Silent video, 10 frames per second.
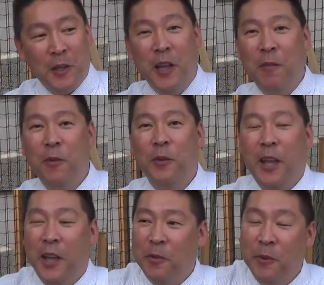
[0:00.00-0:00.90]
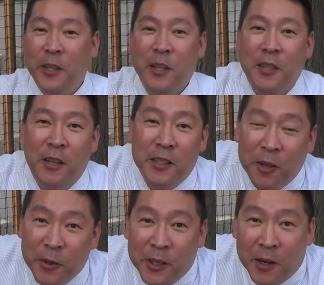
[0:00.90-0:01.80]
いやもうねもうヒデさん来
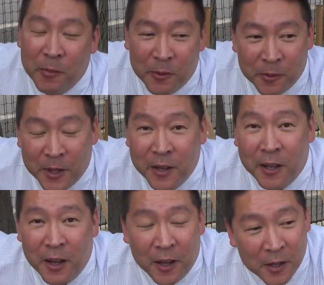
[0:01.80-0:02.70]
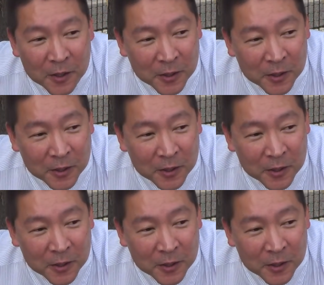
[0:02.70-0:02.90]
てくれたらもうなんか